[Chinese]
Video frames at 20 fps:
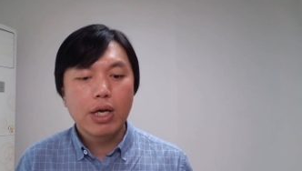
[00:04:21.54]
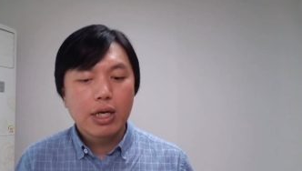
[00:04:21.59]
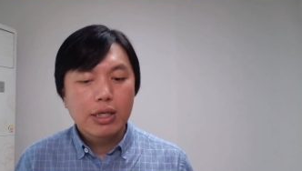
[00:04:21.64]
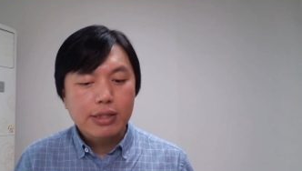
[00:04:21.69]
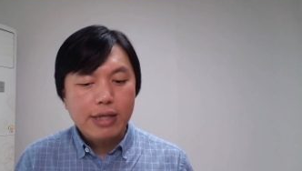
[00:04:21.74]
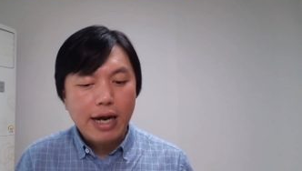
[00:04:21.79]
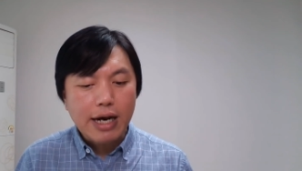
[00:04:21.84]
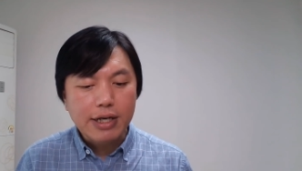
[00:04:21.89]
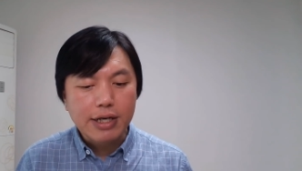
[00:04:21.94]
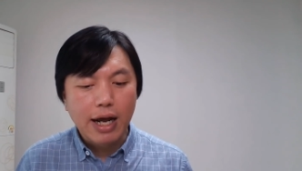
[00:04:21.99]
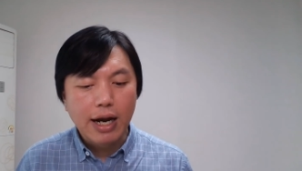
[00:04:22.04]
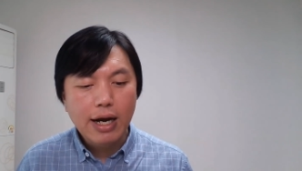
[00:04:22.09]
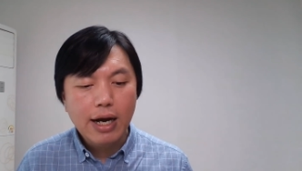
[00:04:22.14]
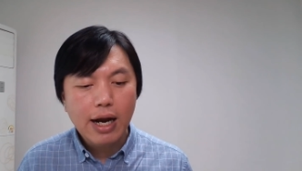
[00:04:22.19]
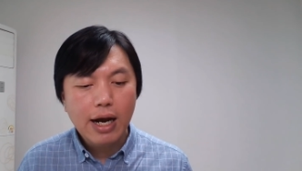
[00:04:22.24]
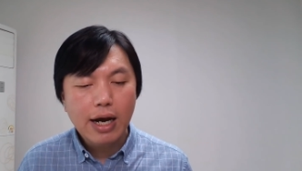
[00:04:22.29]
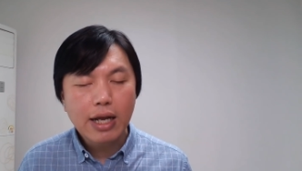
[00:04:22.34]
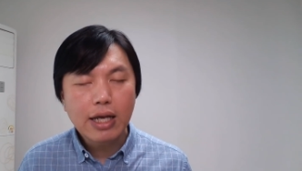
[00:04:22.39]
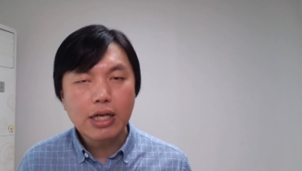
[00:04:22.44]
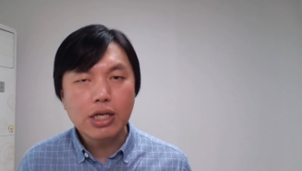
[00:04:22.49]
在人
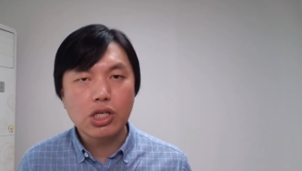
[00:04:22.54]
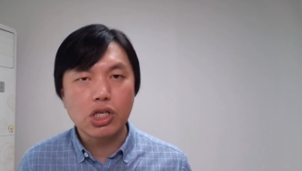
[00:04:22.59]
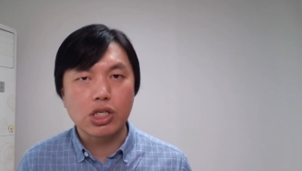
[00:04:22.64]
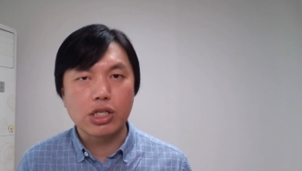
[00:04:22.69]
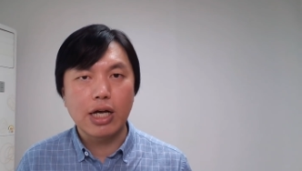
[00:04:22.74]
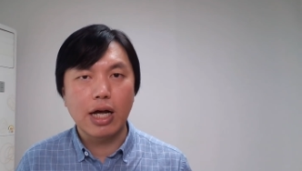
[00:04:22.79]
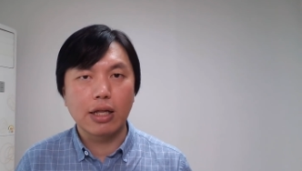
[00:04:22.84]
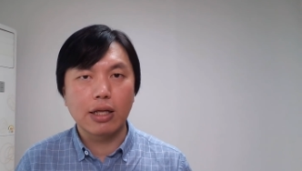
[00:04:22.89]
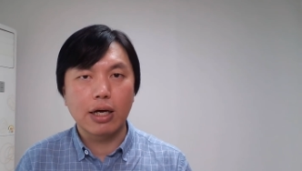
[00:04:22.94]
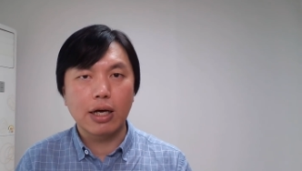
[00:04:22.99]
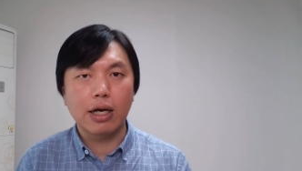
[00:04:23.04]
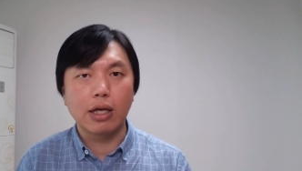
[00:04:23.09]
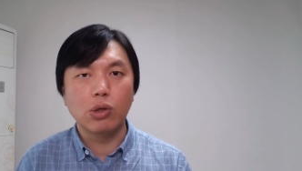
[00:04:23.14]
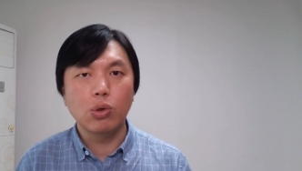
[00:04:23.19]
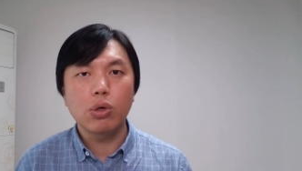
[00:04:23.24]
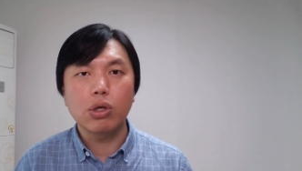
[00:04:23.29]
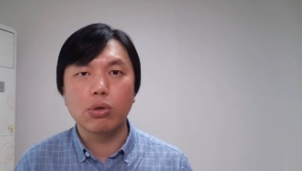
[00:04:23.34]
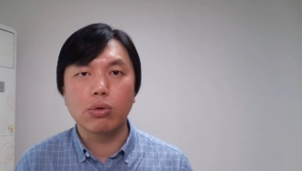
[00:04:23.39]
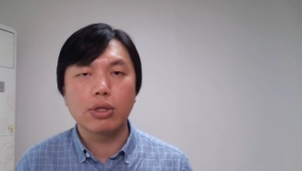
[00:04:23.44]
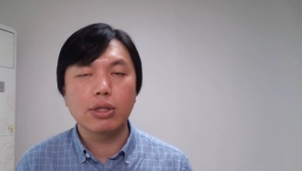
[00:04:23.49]
类历史上呢，很
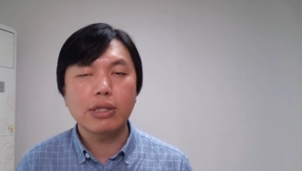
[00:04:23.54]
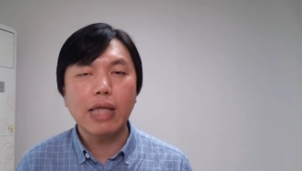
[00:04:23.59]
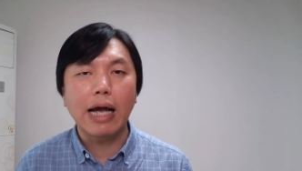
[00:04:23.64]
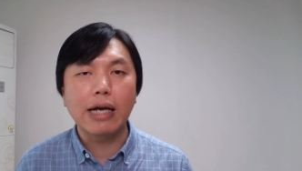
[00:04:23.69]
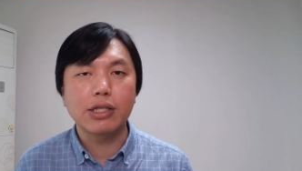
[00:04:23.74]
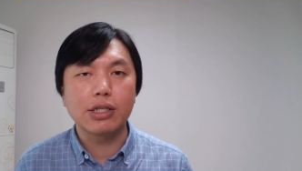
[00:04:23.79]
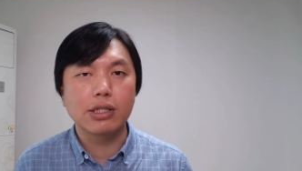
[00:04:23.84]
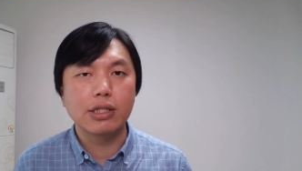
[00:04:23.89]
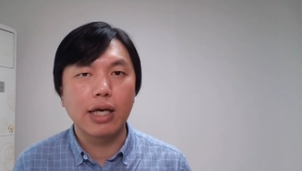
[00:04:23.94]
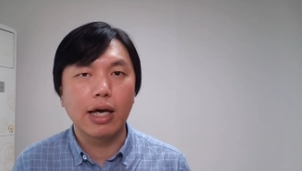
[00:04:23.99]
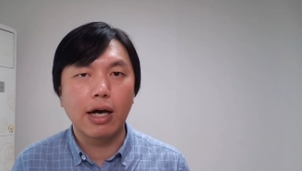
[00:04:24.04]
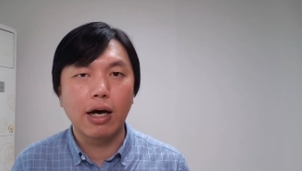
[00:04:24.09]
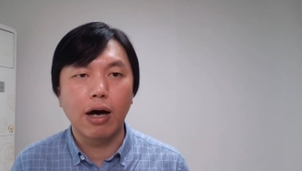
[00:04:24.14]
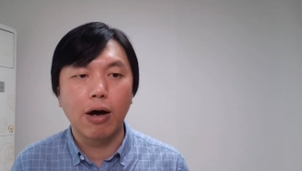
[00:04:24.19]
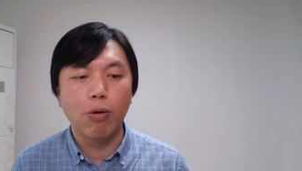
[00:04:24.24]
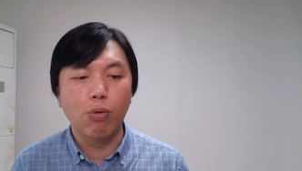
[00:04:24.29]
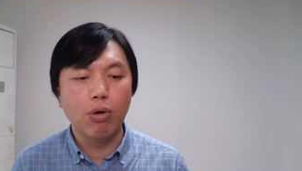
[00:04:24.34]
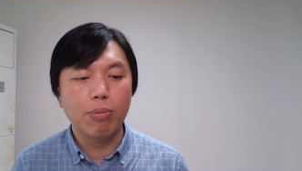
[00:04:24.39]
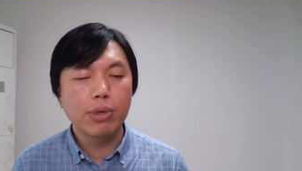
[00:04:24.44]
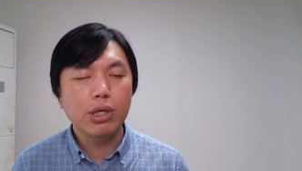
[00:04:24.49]
多很多的大事件
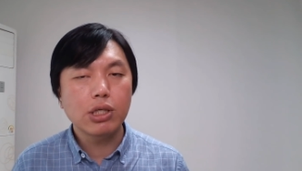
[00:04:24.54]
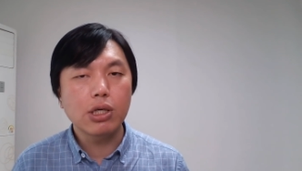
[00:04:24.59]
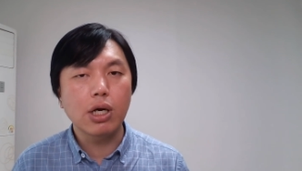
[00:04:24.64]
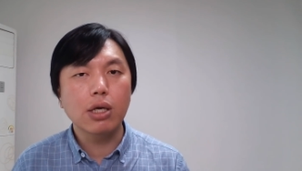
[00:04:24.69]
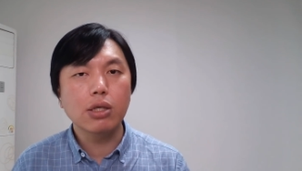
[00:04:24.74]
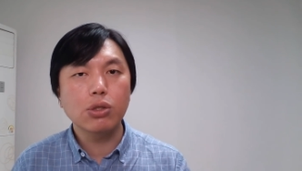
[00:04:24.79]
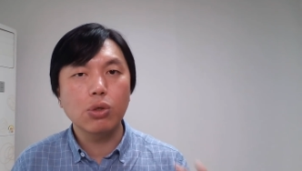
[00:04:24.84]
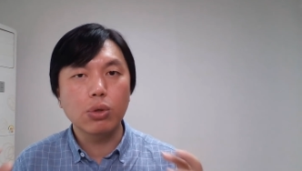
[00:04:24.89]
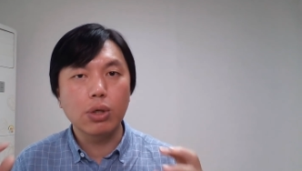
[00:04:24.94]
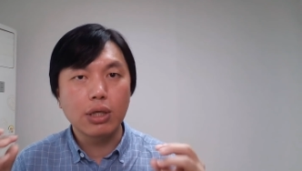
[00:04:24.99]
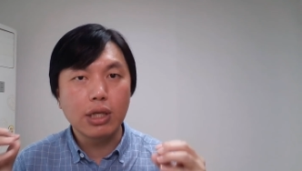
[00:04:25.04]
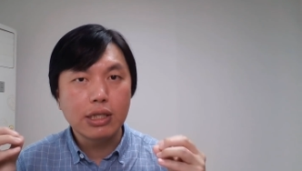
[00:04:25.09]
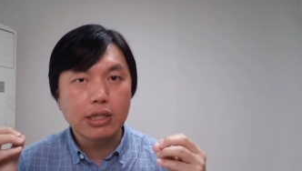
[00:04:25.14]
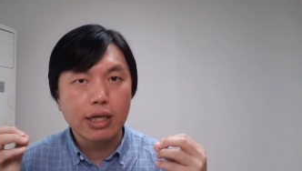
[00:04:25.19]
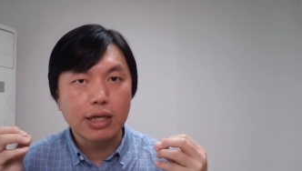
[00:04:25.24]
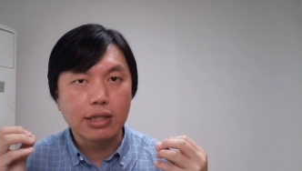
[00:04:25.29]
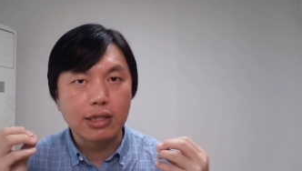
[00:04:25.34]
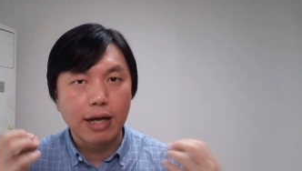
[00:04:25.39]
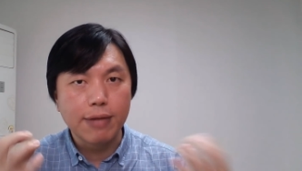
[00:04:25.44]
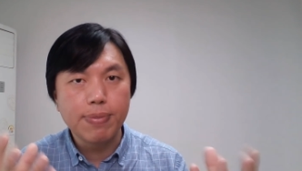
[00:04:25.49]
啊，我们称颂的那
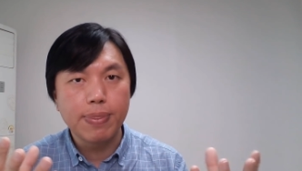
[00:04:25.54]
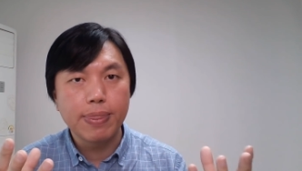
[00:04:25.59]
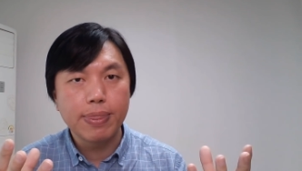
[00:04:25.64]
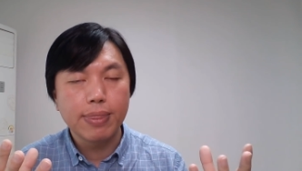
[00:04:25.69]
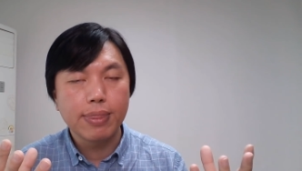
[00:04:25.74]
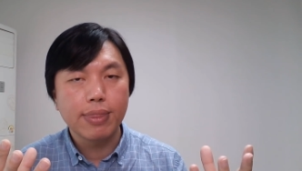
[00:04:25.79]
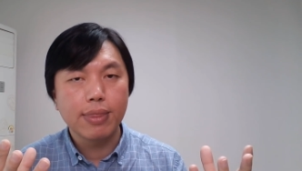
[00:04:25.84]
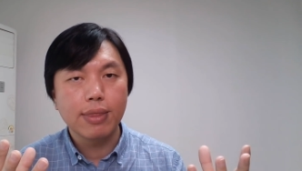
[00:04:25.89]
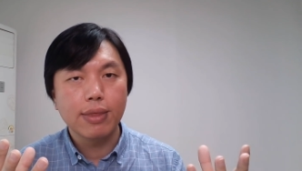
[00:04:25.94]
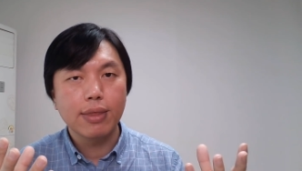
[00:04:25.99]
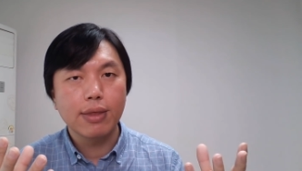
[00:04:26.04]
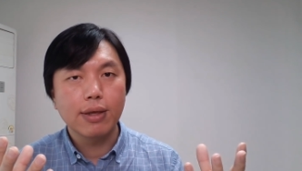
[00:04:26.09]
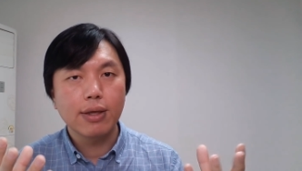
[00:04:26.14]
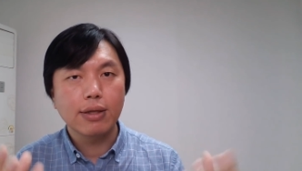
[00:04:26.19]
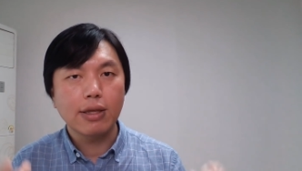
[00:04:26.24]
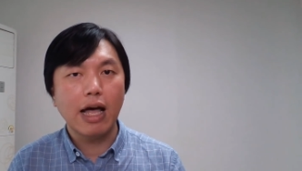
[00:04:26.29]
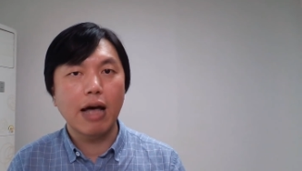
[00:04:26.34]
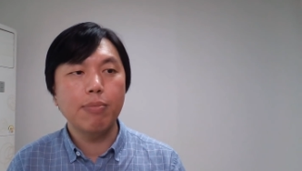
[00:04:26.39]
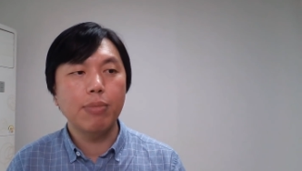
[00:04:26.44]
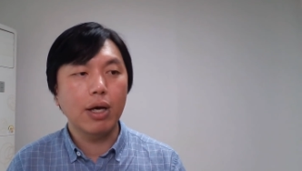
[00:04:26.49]
些人，
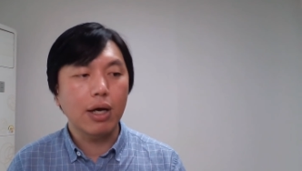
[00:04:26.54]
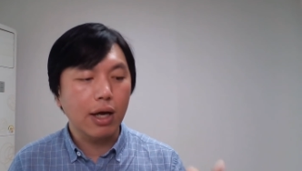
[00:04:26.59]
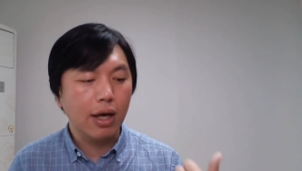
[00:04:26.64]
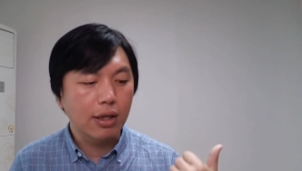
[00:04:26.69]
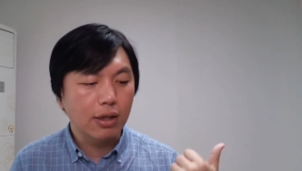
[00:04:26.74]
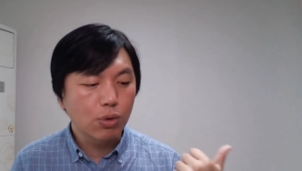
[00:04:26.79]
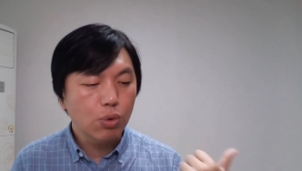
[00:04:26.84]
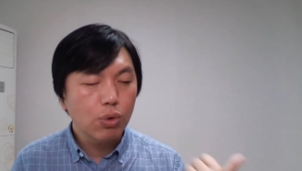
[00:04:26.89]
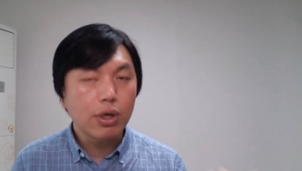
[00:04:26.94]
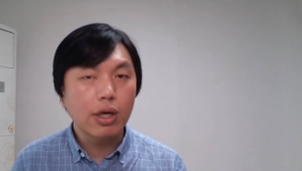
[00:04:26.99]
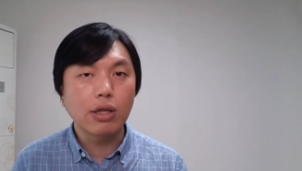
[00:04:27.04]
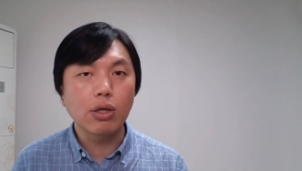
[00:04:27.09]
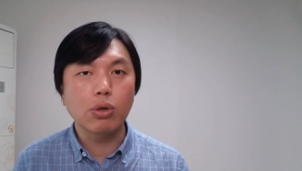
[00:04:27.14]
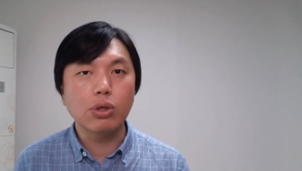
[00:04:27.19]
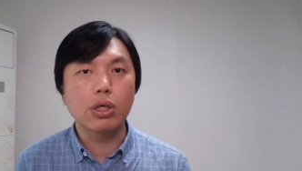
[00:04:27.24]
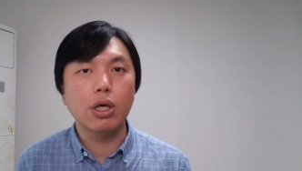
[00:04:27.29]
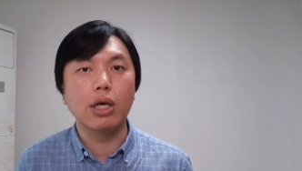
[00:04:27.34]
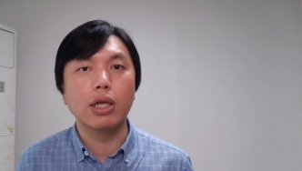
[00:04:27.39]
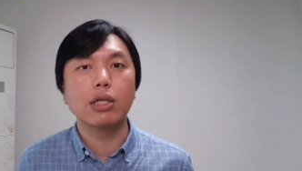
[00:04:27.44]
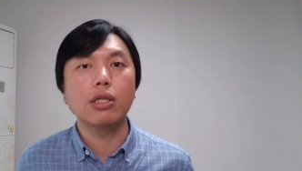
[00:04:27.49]
他们很多人都
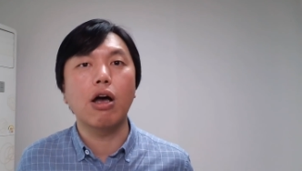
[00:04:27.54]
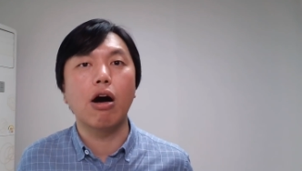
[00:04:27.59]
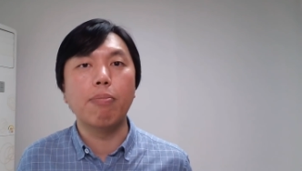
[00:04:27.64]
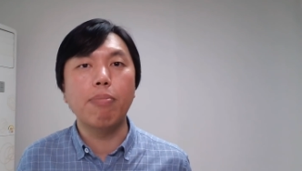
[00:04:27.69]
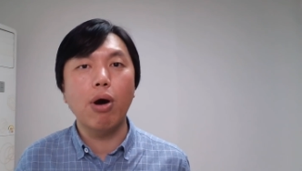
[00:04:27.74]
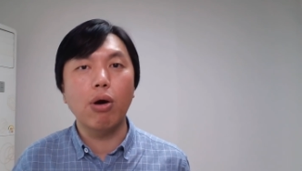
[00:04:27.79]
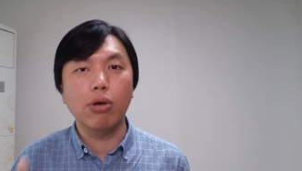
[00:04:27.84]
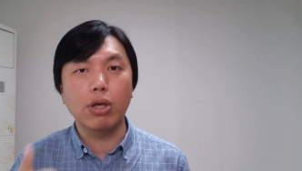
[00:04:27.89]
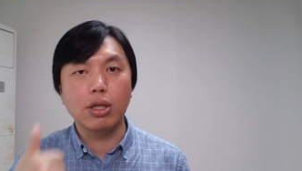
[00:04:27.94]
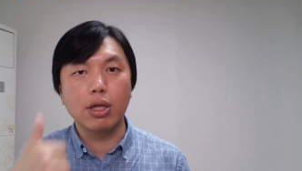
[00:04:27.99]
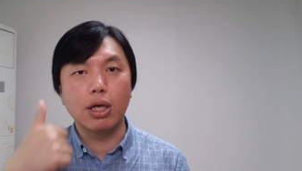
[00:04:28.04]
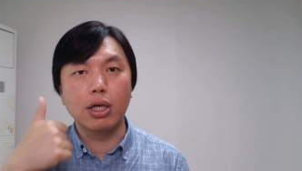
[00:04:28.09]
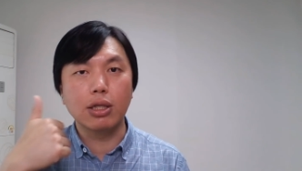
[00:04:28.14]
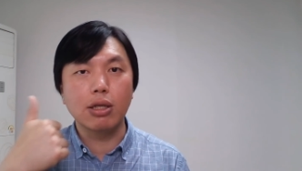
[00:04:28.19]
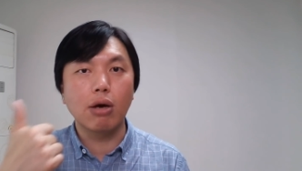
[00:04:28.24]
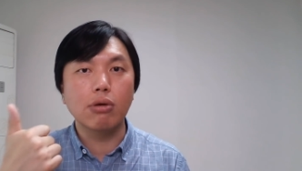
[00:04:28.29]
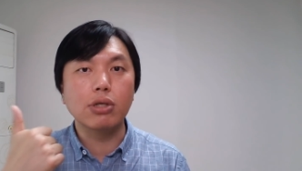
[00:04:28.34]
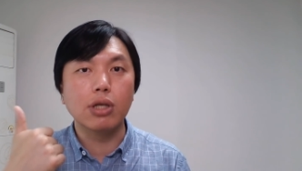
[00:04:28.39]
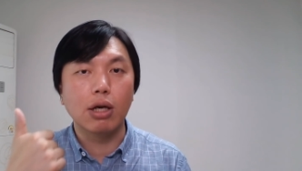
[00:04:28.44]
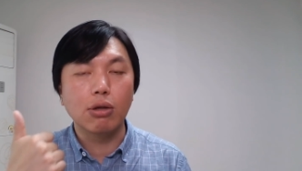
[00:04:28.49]
是领导暴力的领
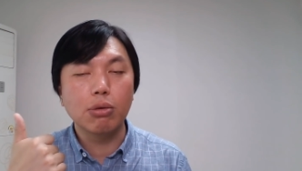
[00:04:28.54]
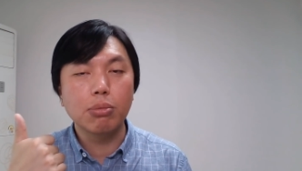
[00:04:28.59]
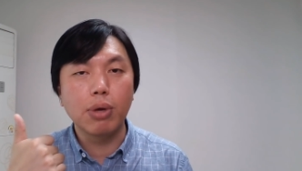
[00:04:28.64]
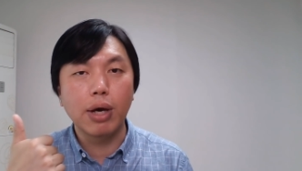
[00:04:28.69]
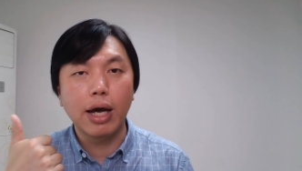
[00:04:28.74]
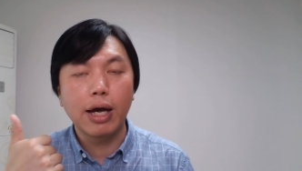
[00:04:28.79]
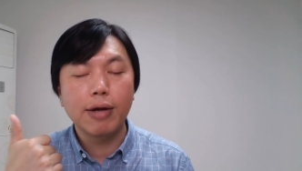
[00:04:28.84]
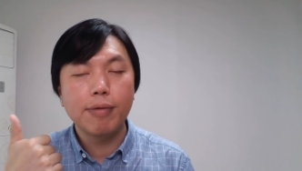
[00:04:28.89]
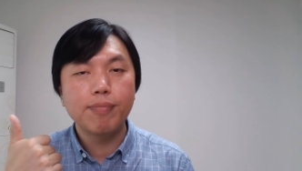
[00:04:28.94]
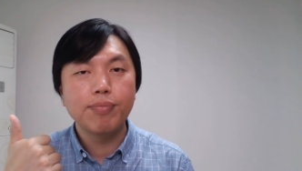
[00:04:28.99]
导者，对不对？